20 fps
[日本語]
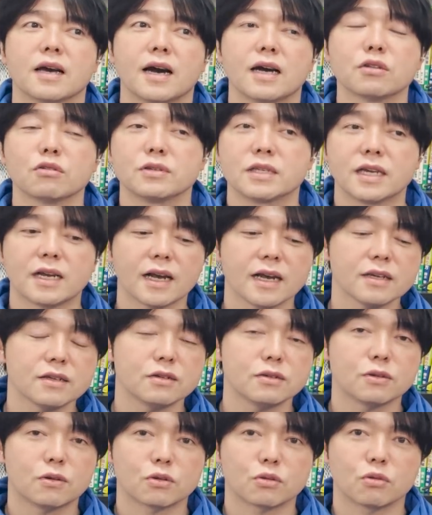あとにかい
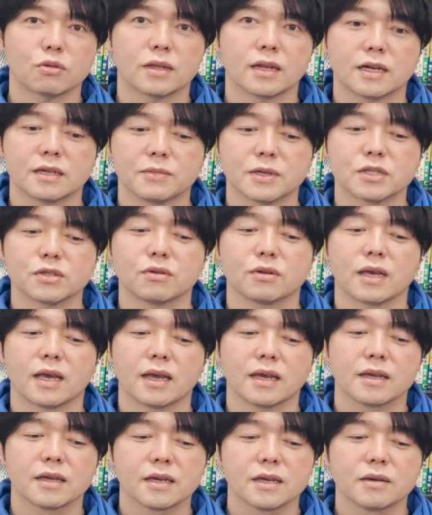来ることになりますよ
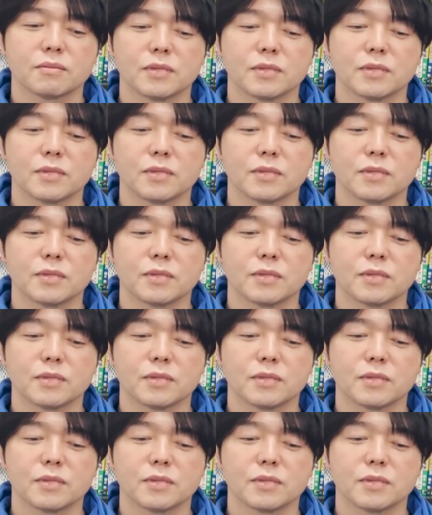ね。